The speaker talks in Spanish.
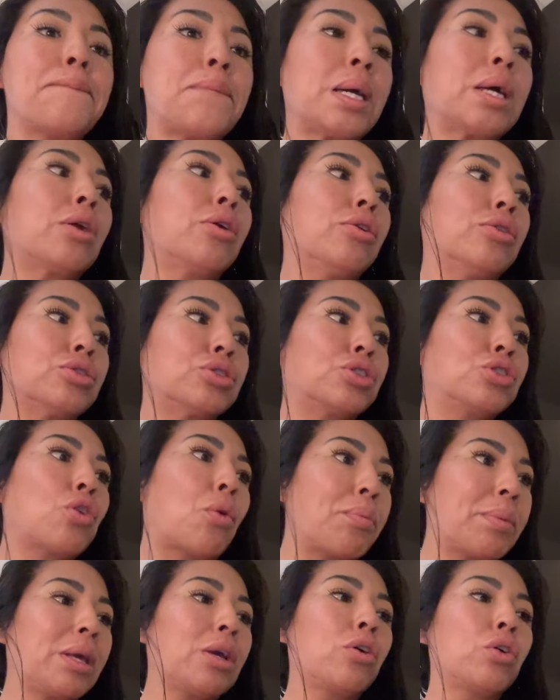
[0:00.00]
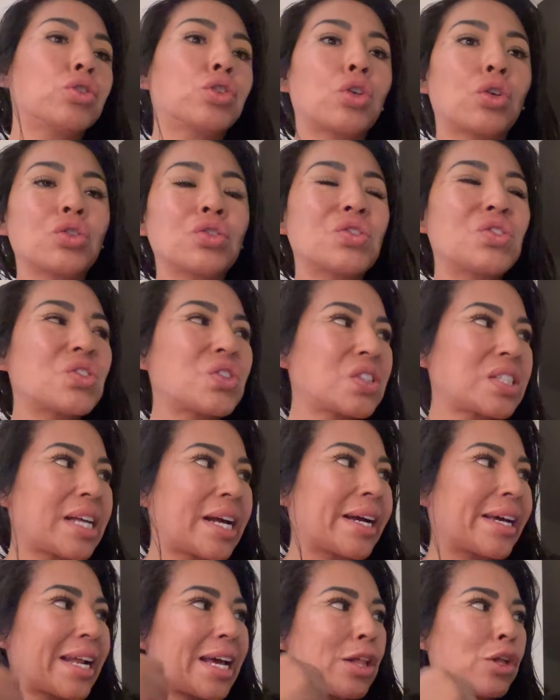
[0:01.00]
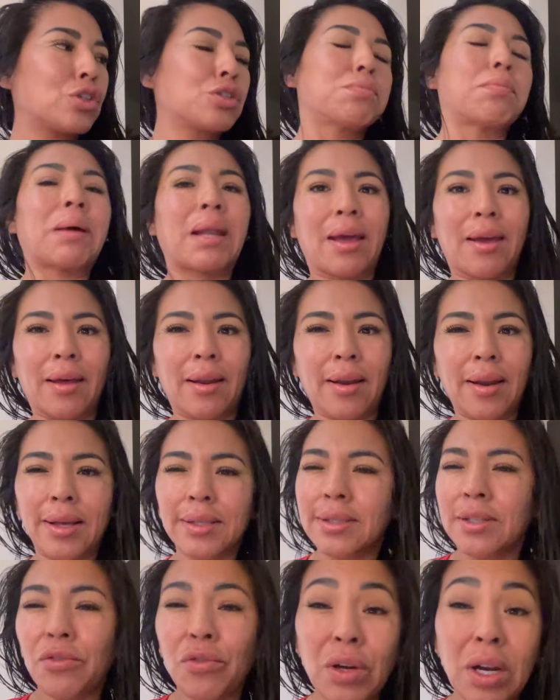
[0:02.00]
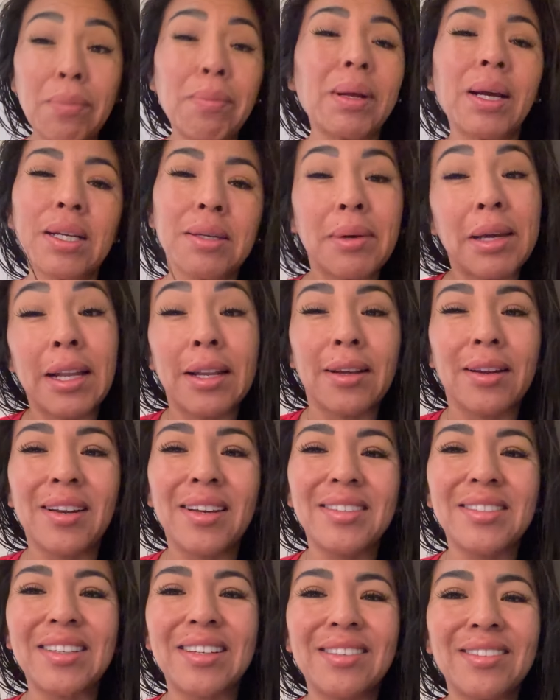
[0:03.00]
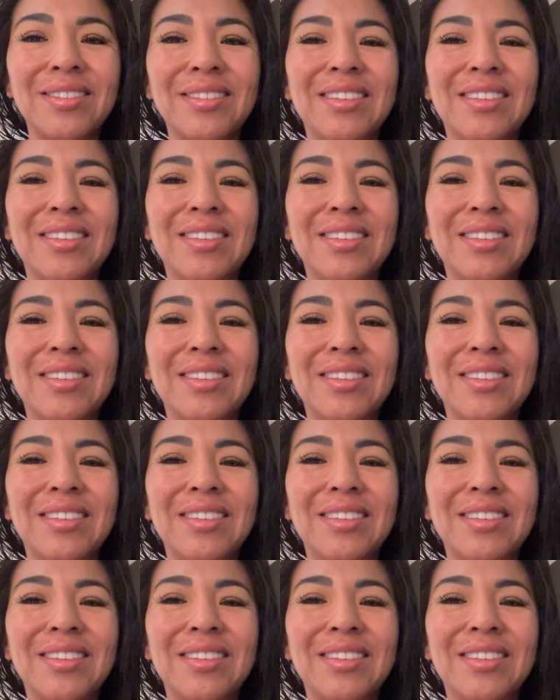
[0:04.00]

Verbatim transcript: pero los domingos son sagrados para él. Así fuera para que vaya a la iglesia, ¿no?